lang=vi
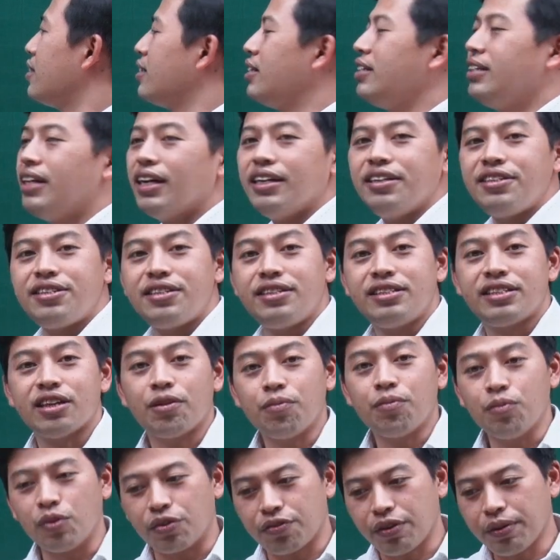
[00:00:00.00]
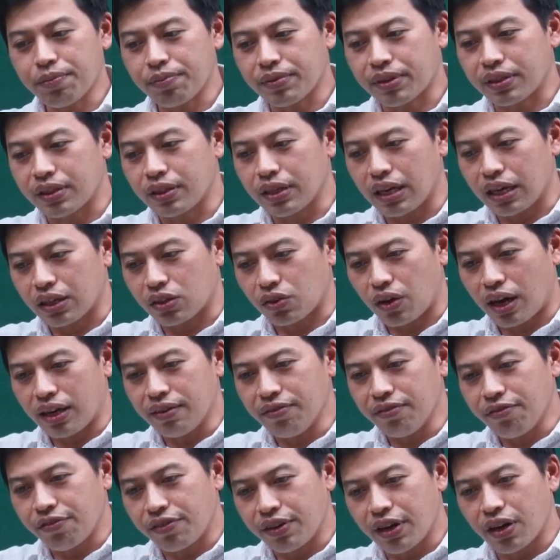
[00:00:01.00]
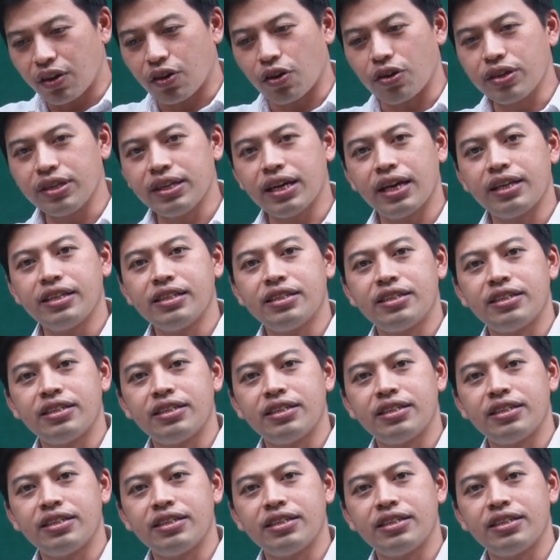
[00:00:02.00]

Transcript: nhân trong một phép à, toán vừa có nhân